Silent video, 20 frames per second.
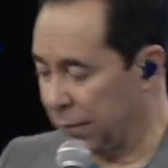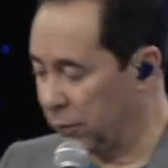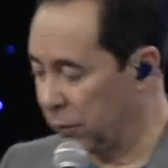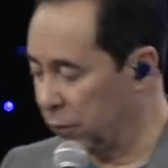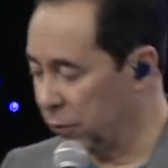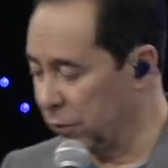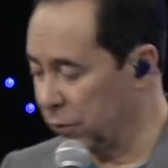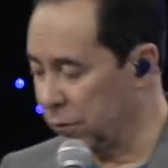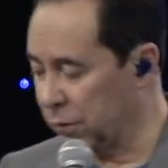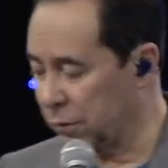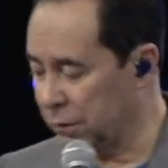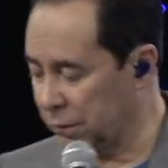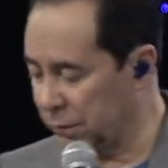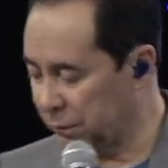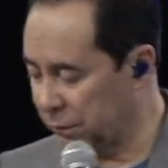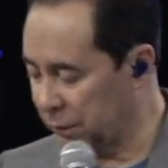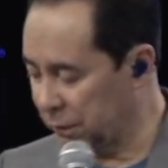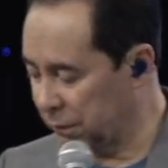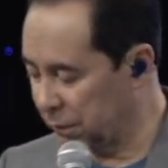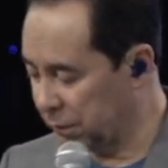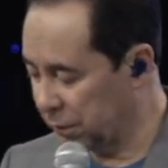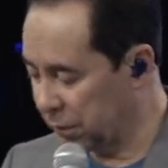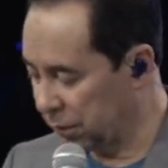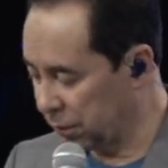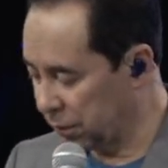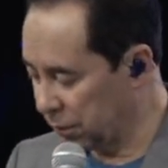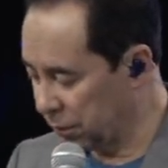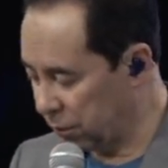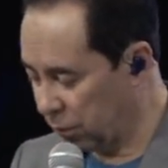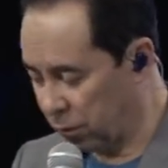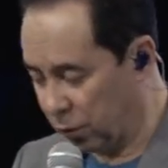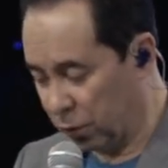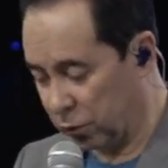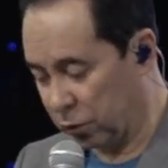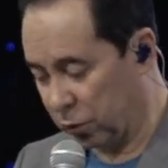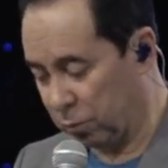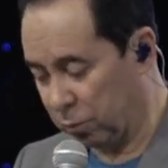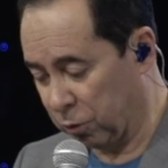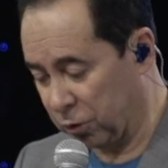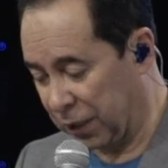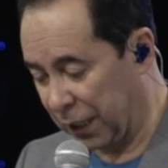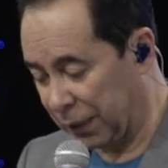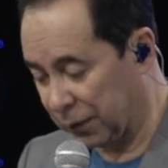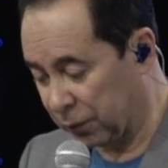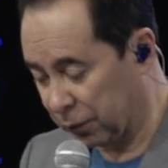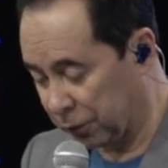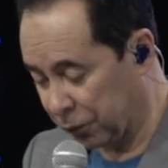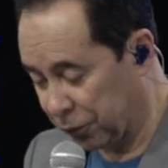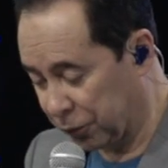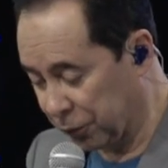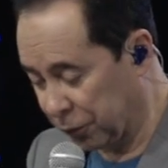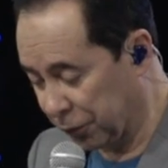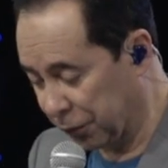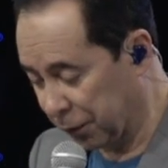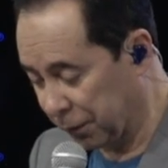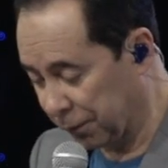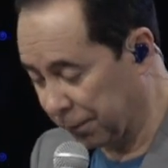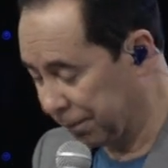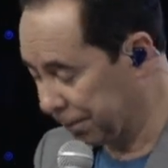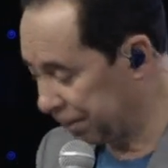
el mundo, otros buscando lo suyo.